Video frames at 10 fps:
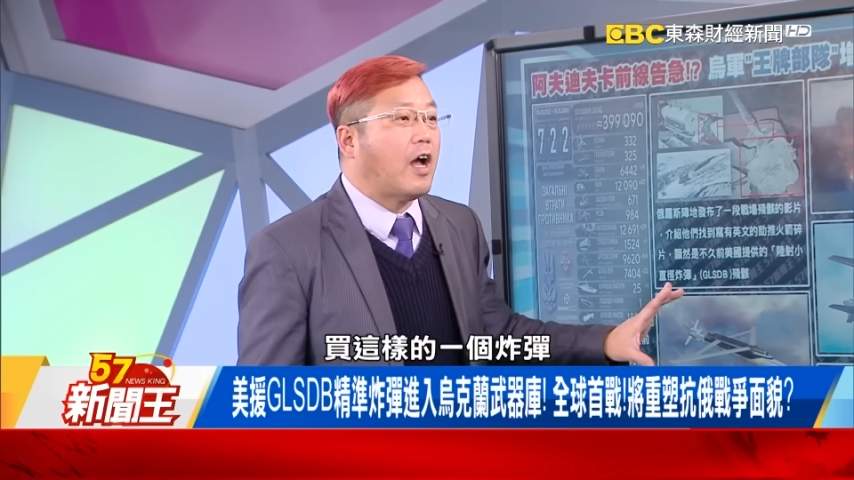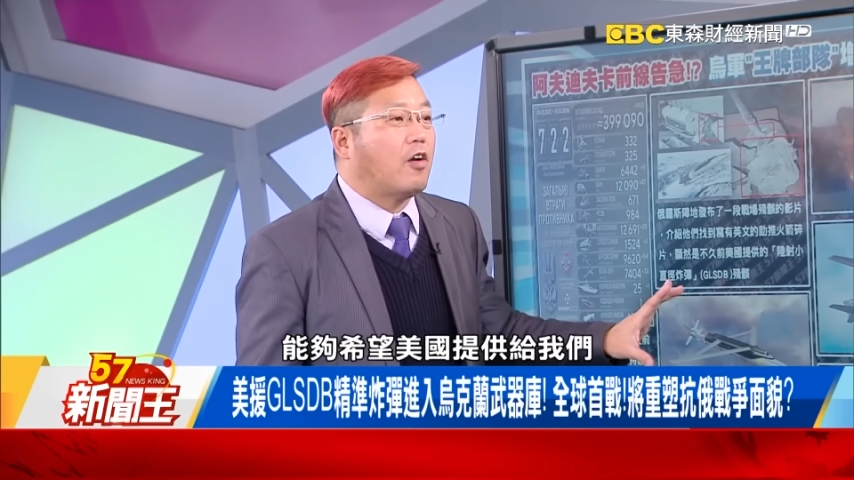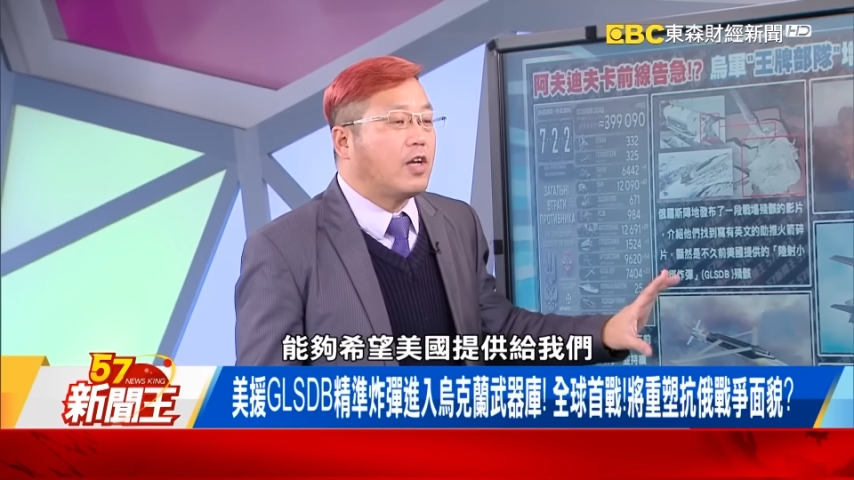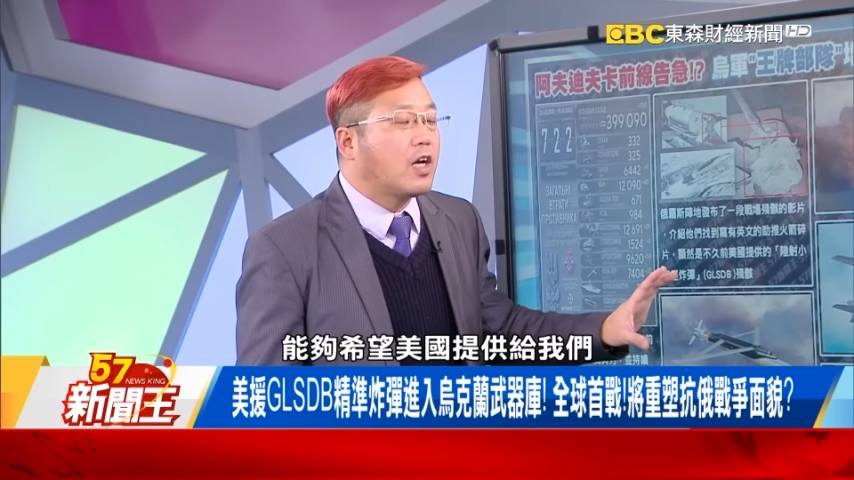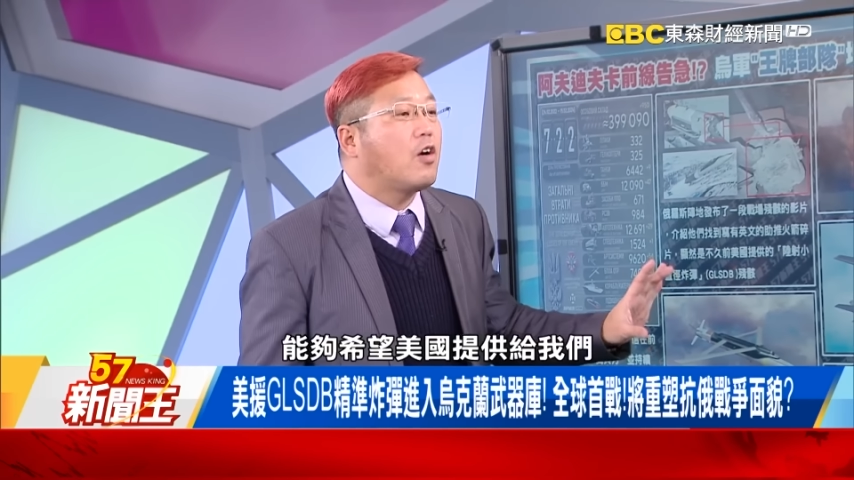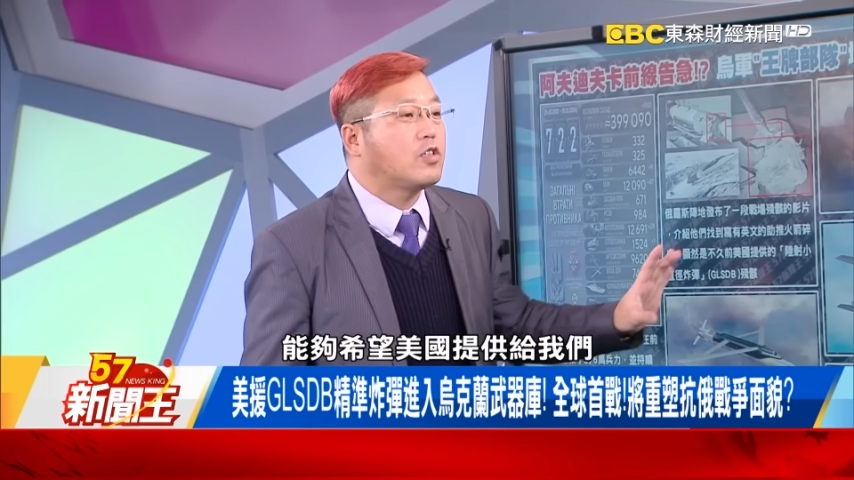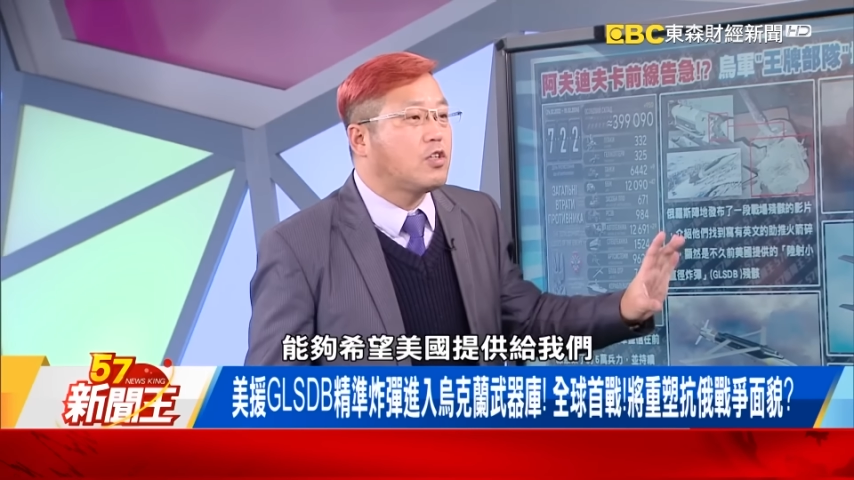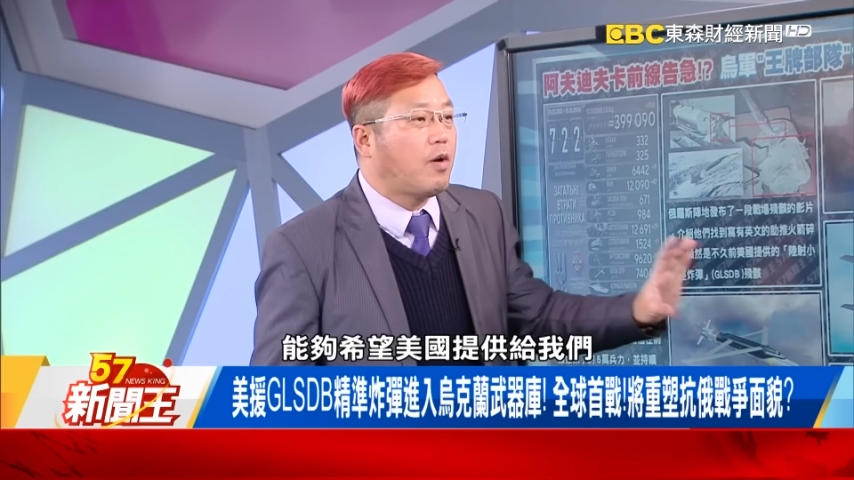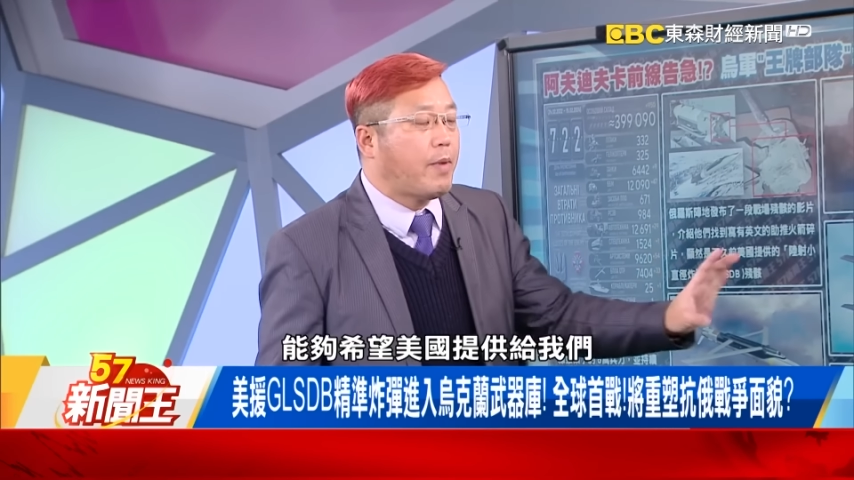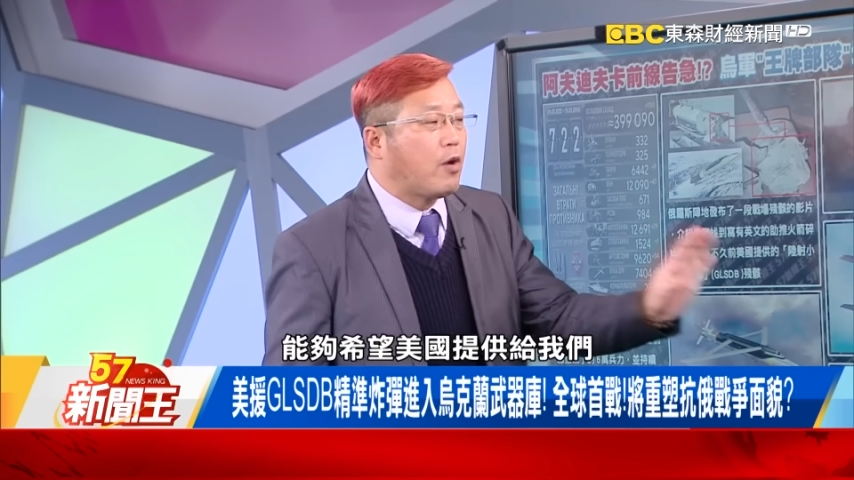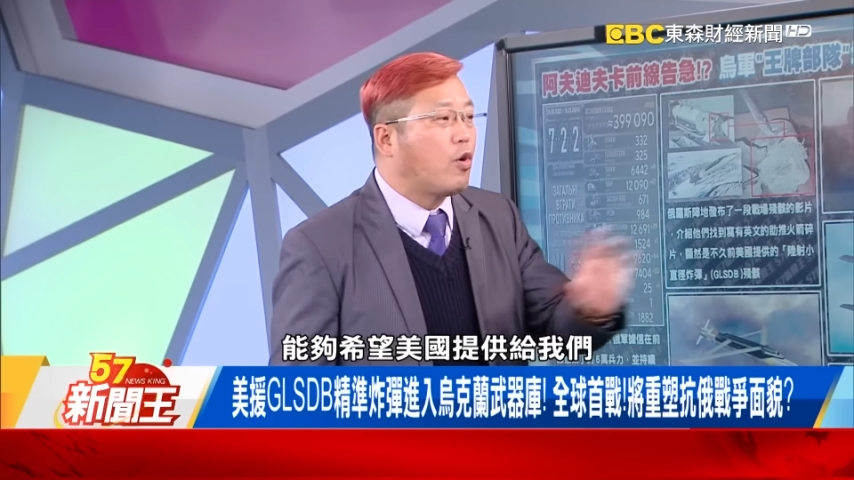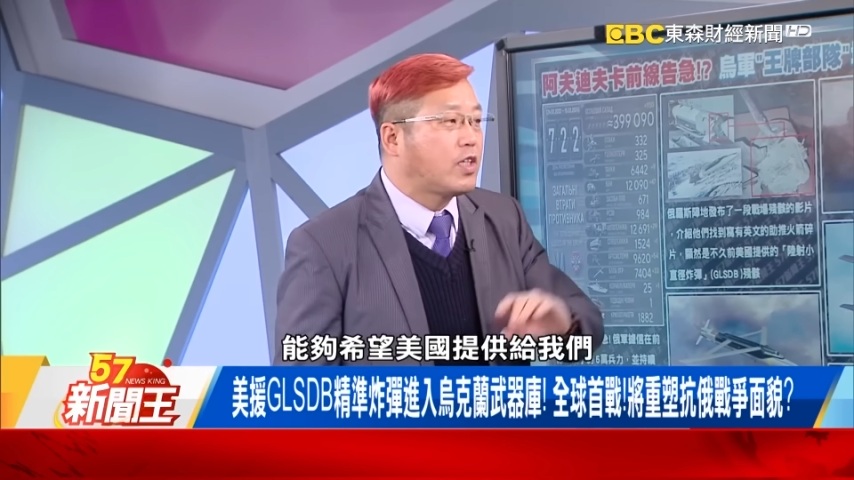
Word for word: 好能够希望美国